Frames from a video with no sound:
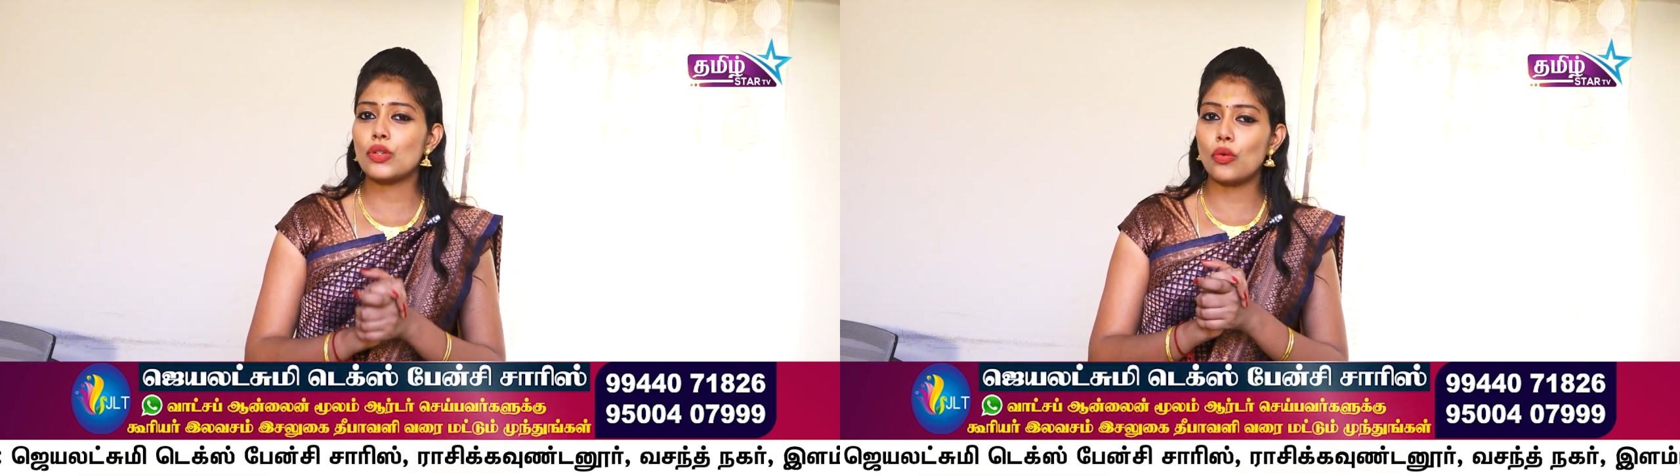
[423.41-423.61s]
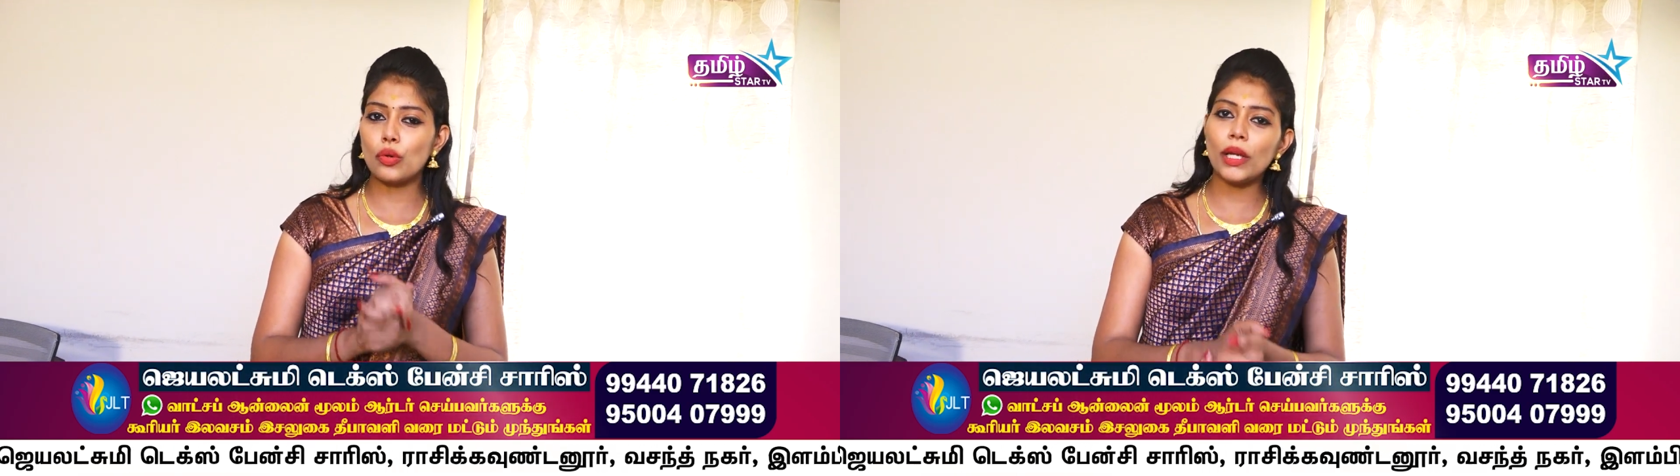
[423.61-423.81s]

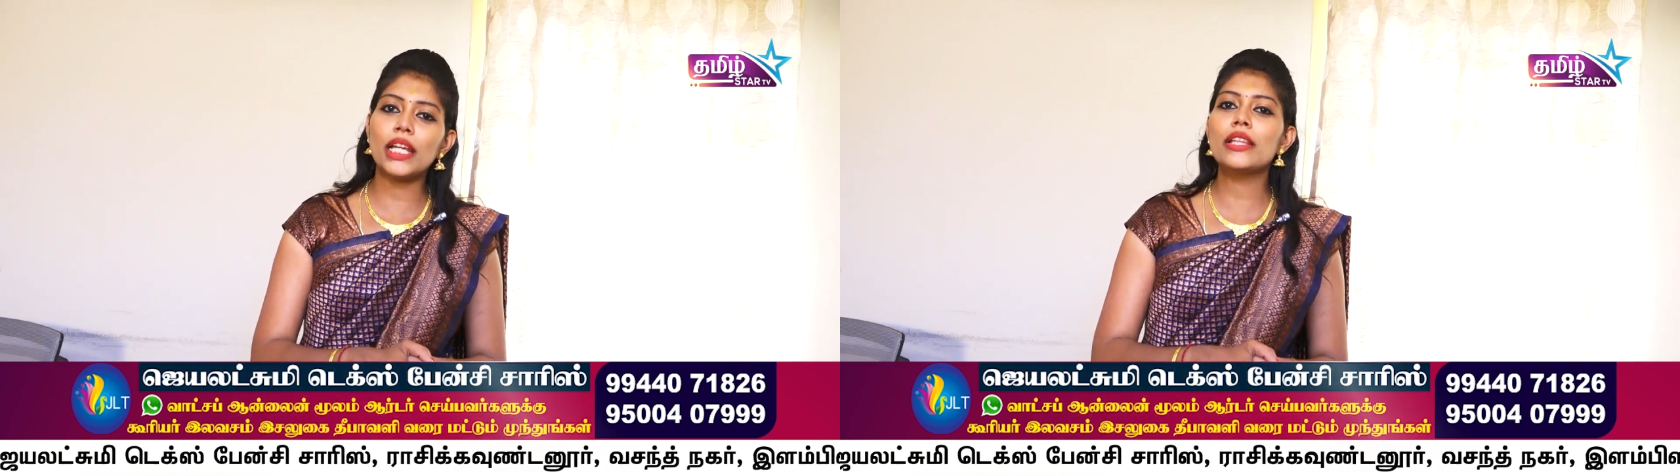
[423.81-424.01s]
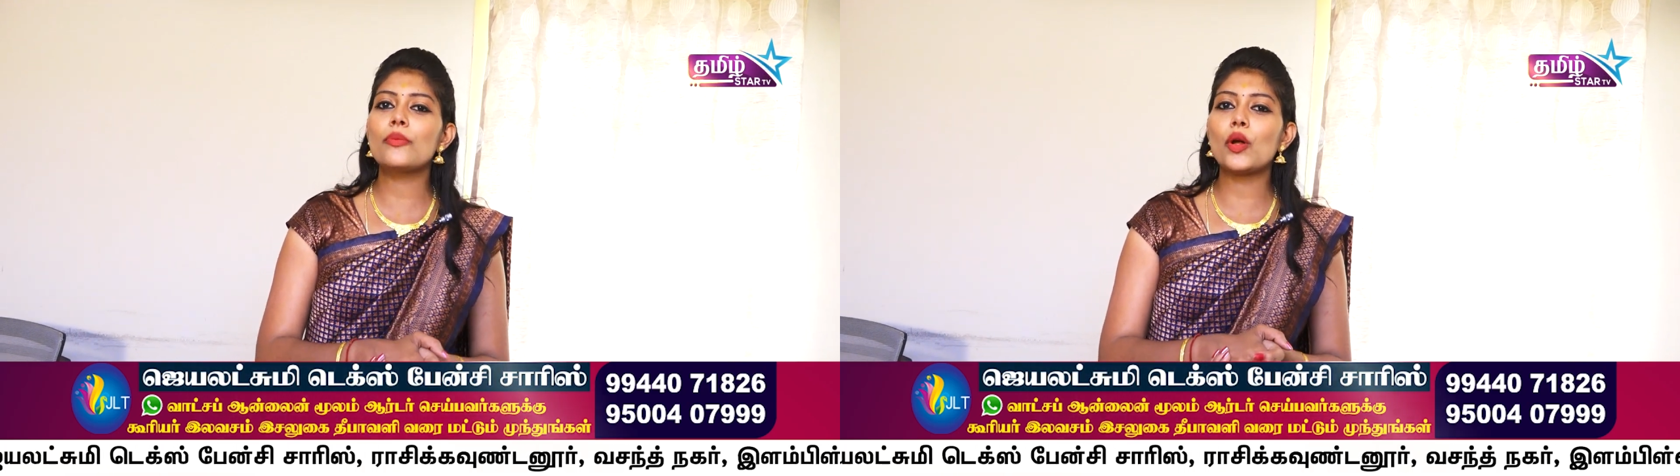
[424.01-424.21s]
ஸோ
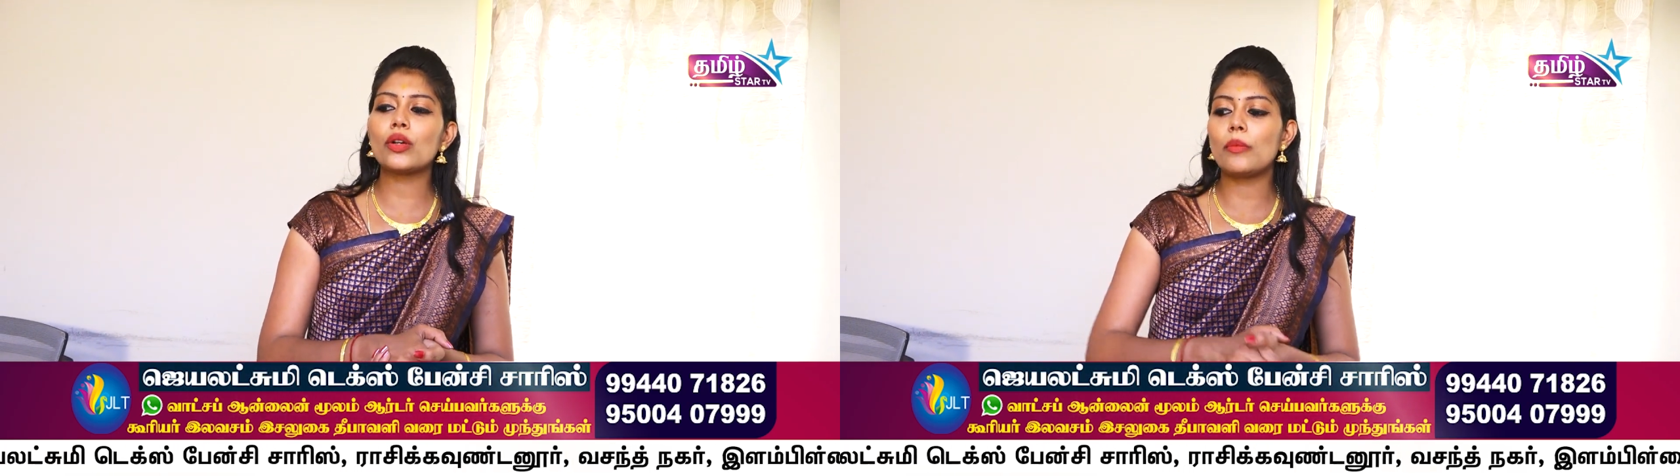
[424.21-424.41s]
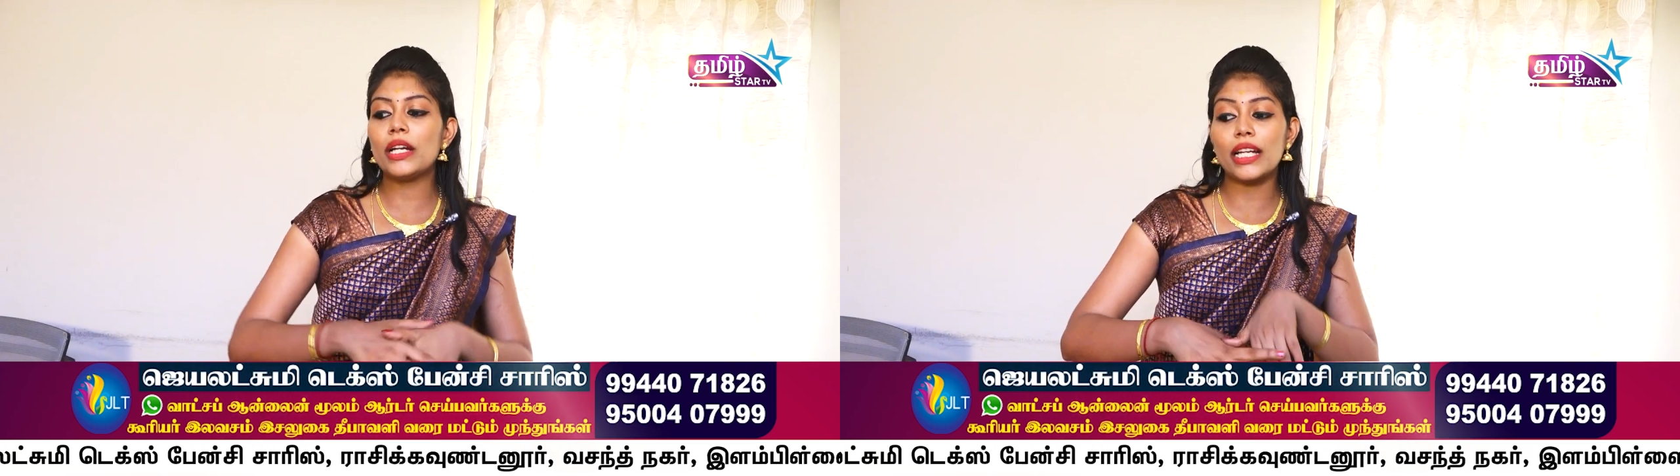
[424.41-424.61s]
உண்மையிலேயே இந்த
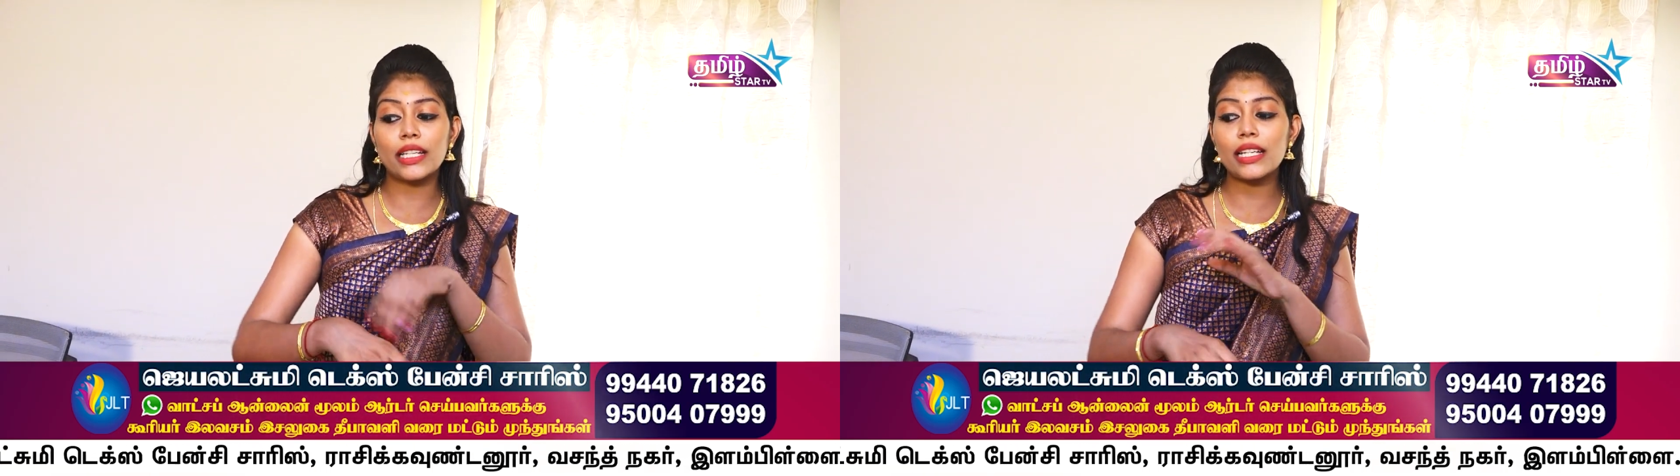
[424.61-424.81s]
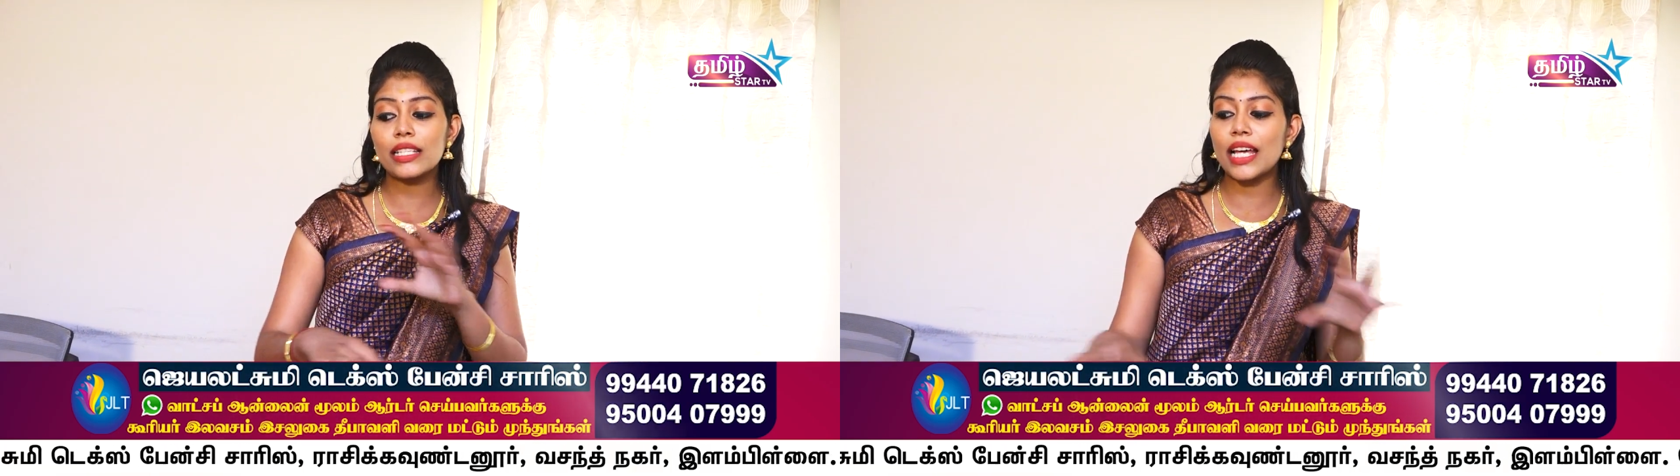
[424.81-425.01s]
ப்ரோக்ராமில் நிறைய